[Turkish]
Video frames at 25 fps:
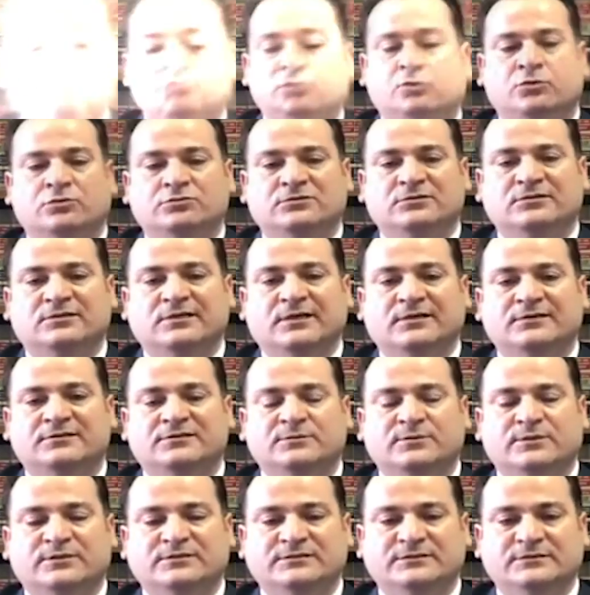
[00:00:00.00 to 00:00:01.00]
Bu noktada
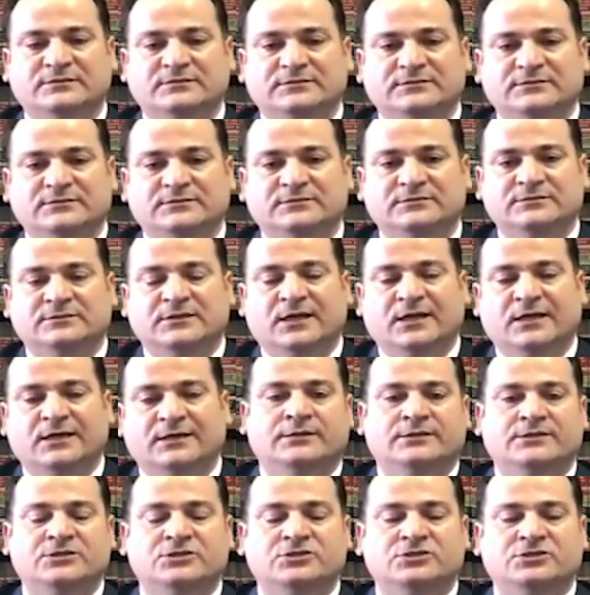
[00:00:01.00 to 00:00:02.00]
adım
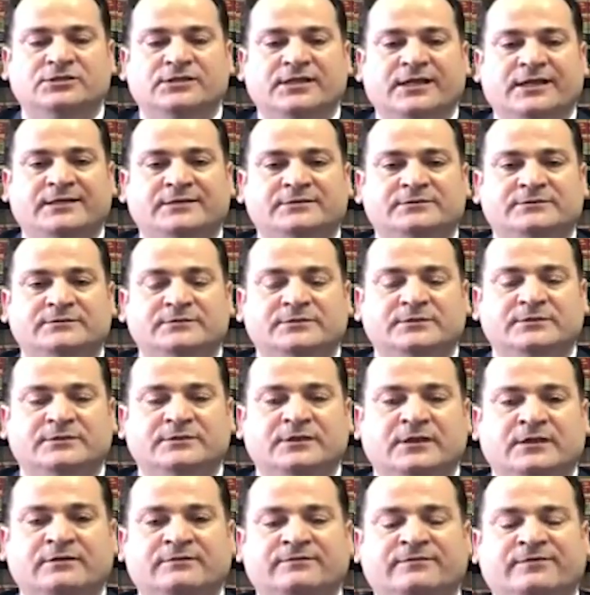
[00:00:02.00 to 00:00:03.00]
atıldığında kişiler
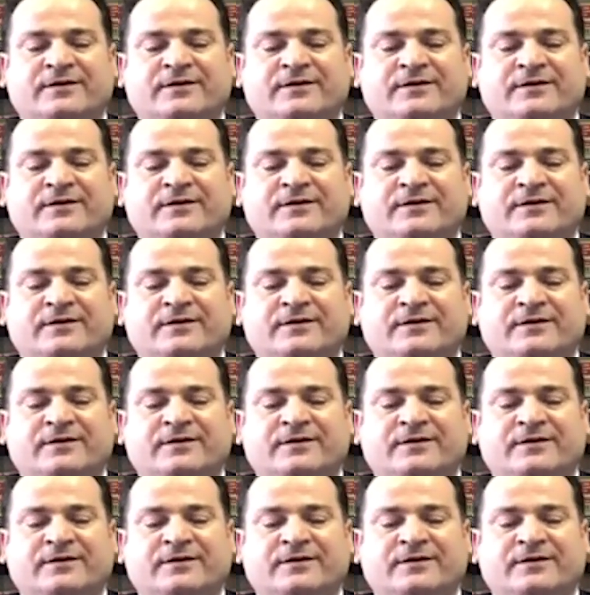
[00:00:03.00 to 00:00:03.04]
e,